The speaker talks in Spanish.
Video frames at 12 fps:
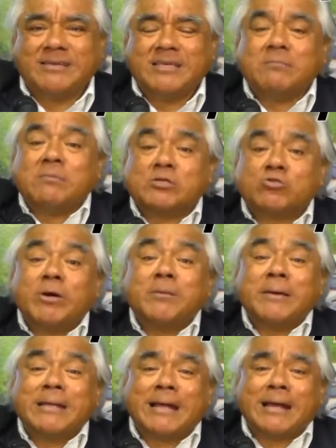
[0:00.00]
Y mi SOAT va
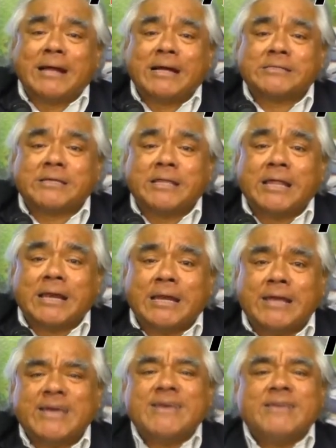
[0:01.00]
a encargarse de darle